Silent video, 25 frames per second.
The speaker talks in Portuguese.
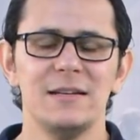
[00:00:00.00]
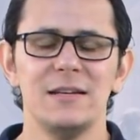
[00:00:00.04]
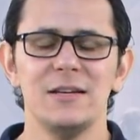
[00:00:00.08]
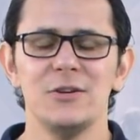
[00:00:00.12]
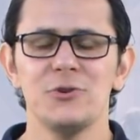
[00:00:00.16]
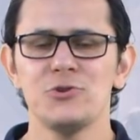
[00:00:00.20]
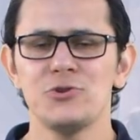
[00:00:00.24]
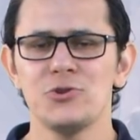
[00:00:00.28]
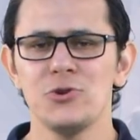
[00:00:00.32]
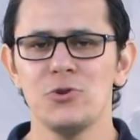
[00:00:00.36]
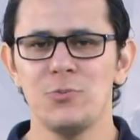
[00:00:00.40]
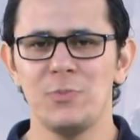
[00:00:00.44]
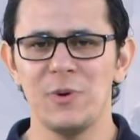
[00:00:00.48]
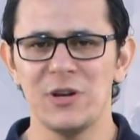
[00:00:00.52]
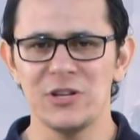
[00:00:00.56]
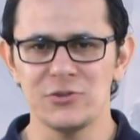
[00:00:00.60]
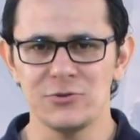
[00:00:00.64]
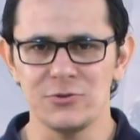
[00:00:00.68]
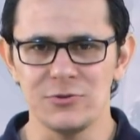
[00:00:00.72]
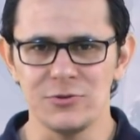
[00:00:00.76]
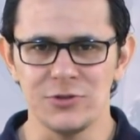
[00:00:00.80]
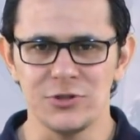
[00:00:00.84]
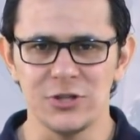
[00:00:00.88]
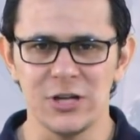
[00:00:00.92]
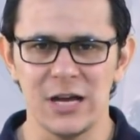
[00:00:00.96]
Eu sou o
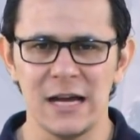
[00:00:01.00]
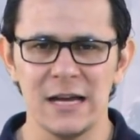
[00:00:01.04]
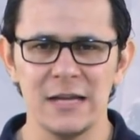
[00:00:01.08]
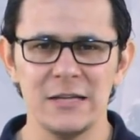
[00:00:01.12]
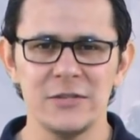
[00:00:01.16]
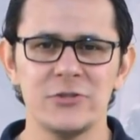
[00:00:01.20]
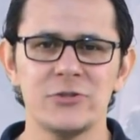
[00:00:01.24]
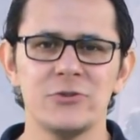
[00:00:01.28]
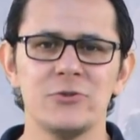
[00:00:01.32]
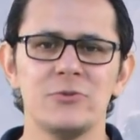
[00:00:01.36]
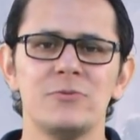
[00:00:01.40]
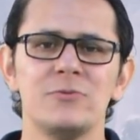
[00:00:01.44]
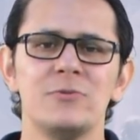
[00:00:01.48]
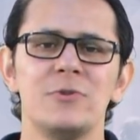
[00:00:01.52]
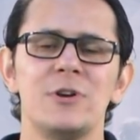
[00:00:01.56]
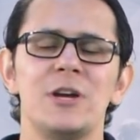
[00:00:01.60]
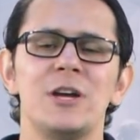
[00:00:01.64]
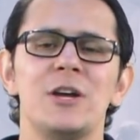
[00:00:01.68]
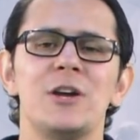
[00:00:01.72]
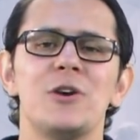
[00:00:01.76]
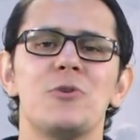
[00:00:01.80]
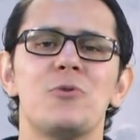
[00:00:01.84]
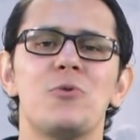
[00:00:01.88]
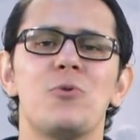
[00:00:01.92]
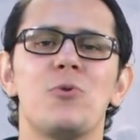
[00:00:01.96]
pastor Jason,
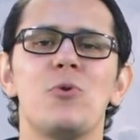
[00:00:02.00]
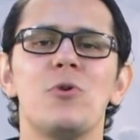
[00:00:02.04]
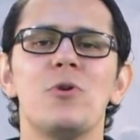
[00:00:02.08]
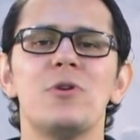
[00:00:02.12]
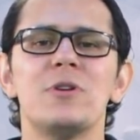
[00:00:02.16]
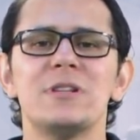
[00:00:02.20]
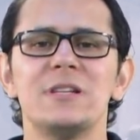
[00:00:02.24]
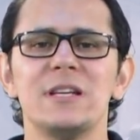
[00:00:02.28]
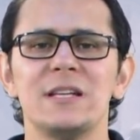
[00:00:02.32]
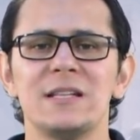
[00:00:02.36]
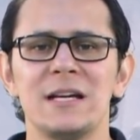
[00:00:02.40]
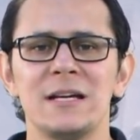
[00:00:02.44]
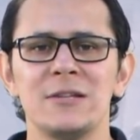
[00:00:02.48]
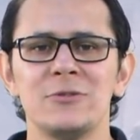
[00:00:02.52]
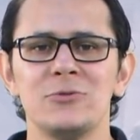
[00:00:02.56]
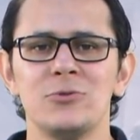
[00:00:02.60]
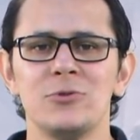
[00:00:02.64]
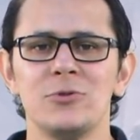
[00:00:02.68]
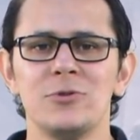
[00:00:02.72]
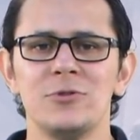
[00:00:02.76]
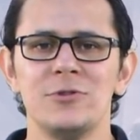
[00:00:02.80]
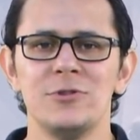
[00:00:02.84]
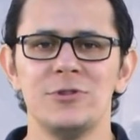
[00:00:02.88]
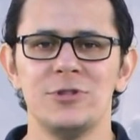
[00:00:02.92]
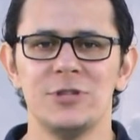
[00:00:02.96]

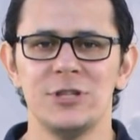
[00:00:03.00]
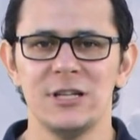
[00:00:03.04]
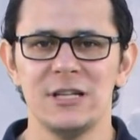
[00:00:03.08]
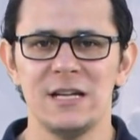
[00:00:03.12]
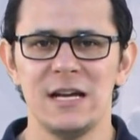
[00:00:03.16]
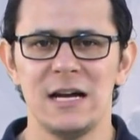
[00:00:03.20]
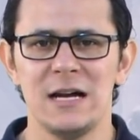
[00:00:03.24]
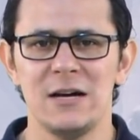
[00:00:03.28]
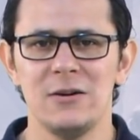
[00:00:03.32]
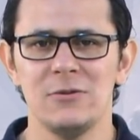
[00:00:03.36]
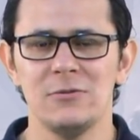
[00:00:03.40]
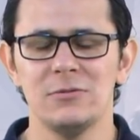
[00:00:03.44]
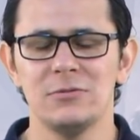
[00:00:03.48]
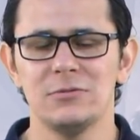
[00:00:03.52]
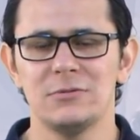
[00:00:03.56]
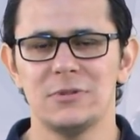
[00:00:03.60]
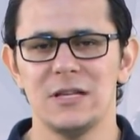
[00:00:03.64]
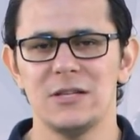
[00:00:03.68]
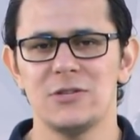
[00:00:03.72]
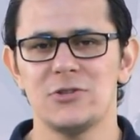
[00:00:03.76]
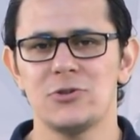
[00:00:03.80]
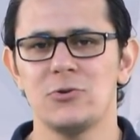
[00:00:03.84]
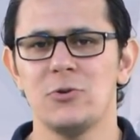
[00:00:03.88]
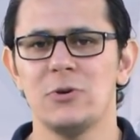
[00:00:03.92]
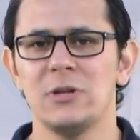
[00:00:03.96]
coordenador geral da
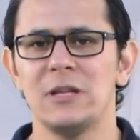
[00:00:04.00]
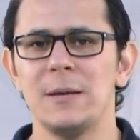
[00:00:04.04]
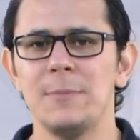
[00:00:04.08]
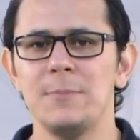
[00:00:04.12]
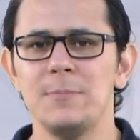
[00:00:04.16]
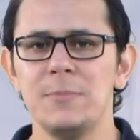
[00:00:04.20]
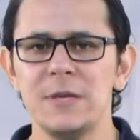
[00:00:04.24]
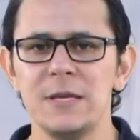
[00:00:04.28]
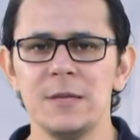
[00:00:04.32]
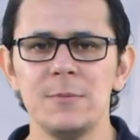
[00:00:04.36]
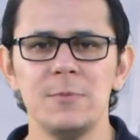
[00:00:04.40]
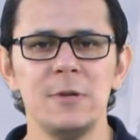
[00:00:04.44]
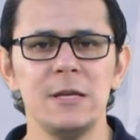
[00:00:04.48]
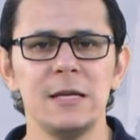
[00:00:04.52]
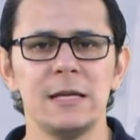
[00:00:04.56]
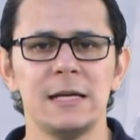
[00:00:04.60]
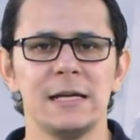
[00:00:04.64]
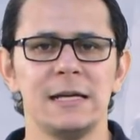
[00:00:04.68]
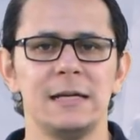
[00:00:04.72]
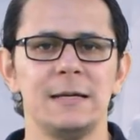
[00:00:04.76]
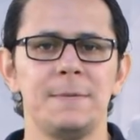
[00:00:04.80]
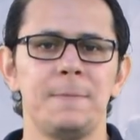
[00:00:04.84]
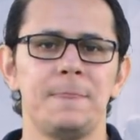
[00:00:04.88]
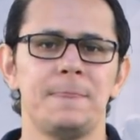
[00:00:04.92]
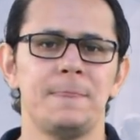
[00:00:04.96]
escola
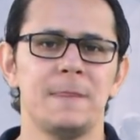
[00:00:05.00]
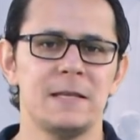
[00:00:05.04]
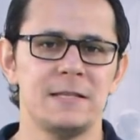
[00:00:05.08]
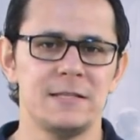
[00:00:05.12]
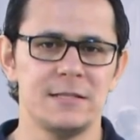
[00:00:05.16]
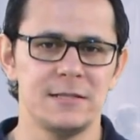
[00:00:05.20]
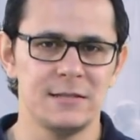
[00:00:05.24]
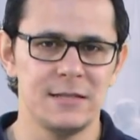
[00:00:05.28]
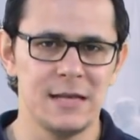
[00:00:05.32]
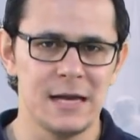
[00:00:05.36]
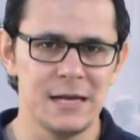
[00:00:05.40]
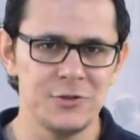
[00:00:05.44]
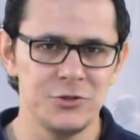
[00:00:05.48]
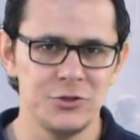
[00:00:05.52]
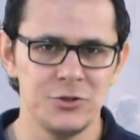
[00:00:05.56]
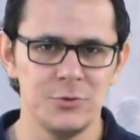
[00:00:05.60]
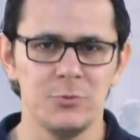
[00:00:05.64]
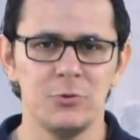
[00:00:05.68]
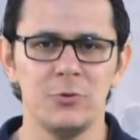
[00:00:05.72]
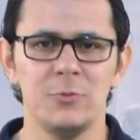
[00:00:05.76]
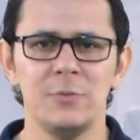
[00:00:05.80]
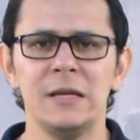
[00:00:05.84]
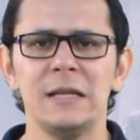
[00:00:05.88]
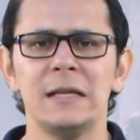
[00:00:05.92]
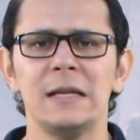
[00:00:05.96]
bíblica na cidade de
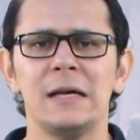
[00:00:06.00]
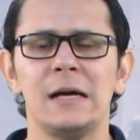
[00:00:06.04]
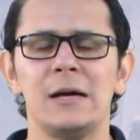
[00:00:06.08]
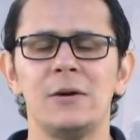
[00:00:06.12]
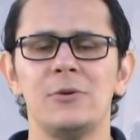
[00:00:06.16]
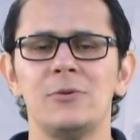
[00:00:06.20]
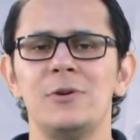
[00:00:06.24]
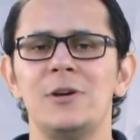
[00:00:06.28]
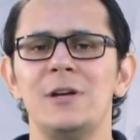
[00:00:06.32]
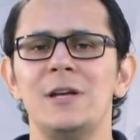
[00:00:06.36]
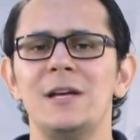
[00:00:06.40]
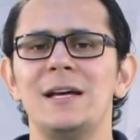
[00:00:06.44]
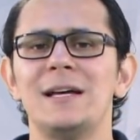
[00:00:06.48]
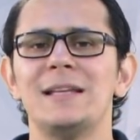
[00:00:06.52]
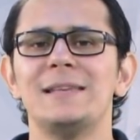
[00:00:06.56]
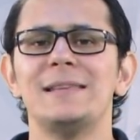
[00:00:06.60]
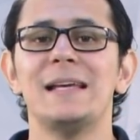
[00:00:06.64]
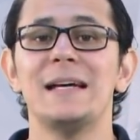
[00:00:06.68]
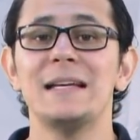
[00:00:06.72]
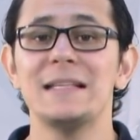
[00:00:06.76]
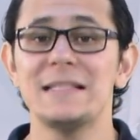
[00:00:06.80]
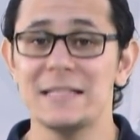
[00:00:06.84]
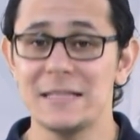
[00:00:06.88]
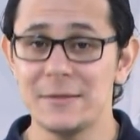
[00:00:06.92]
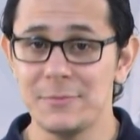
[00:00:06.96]
Blumenau,
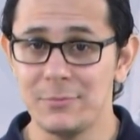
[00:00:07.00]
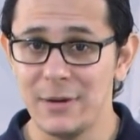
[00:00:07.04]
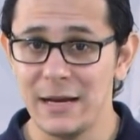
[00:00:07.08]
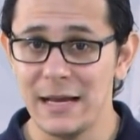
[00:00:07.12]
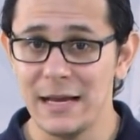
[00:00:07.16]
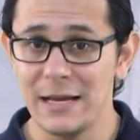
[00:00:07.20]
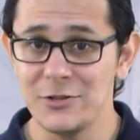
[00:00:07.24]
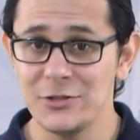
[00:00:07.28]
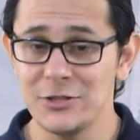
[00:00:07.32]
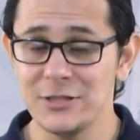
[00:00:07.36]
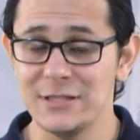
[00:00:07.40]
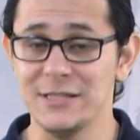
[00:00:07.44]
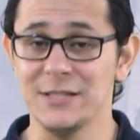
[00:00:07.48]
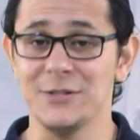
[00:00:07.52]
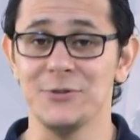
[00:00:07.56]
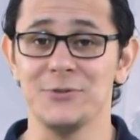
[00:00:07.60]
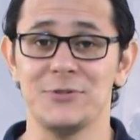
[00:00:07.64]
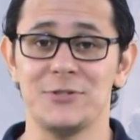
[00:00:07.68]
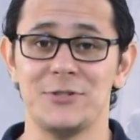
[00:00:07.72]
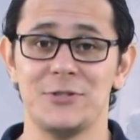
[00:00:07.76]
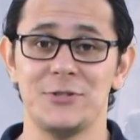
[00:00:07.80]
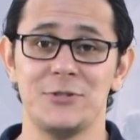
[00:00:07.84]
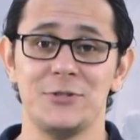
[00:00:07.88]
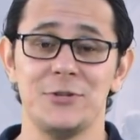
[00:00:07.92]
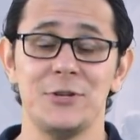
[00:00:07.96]
na Assembleia de
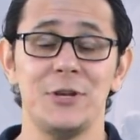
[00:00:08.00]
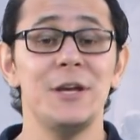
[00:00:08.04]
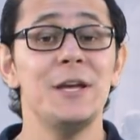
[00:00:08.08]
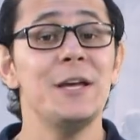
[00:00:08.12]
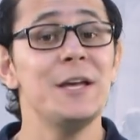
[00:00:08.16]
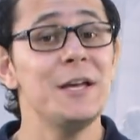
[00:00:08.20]
Deus.